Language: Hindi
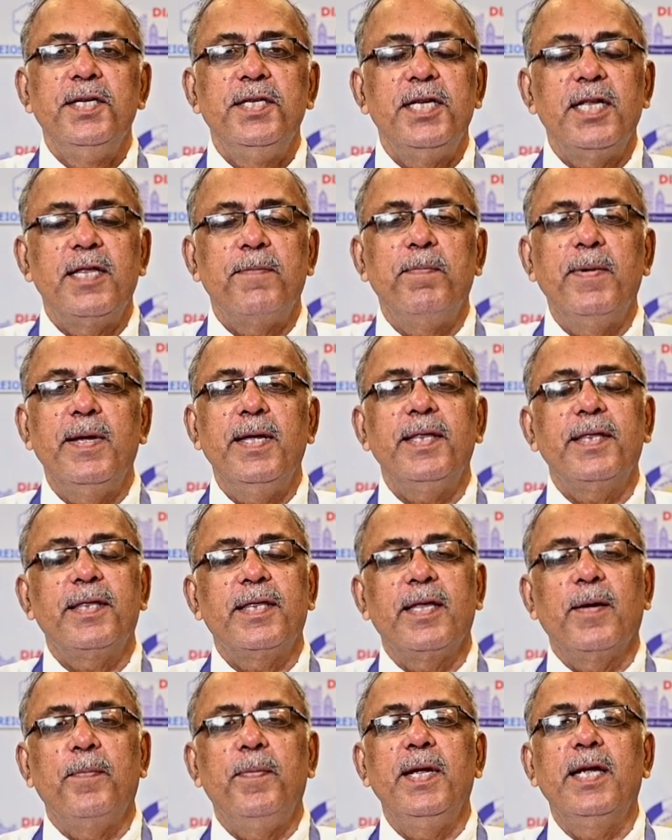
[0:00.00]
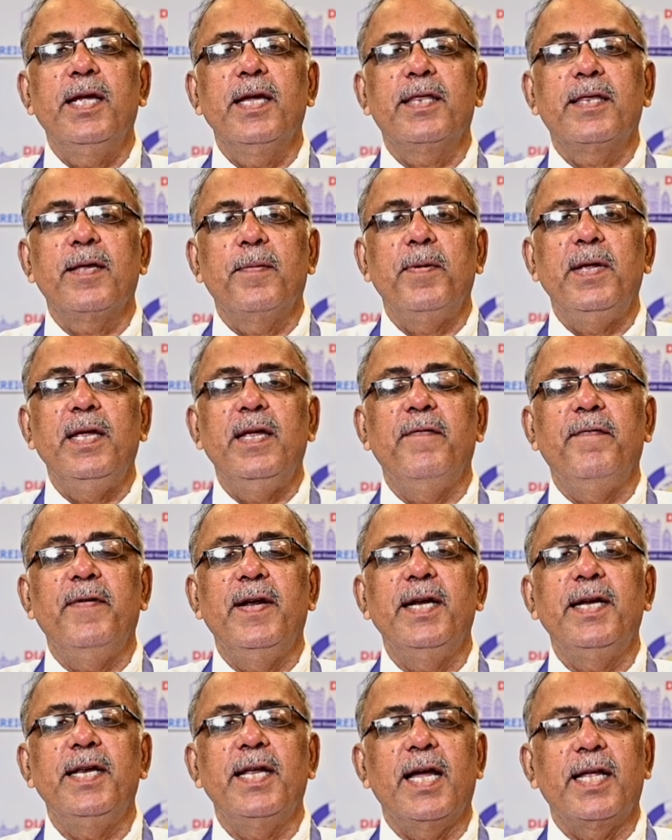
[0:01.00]
जिसमें सभी के सभी
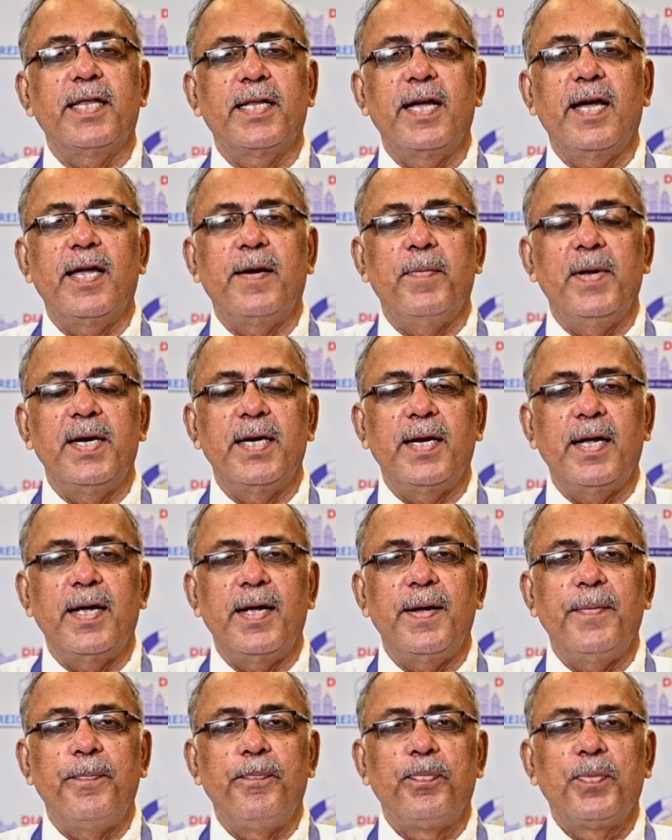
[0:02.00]
इवेंट यादगार बन गए